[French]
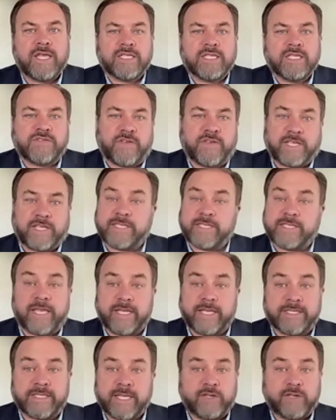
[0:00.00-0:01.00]
Ça fait que
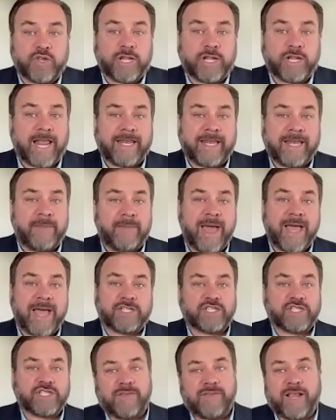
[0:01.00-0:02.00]
c'est toute la
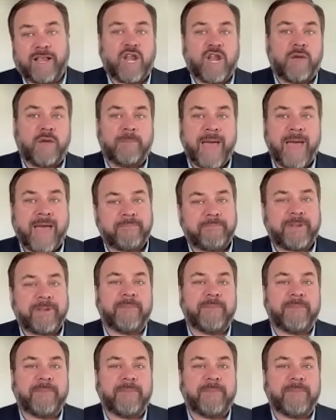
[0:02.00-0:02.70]
démarche avec le BAP,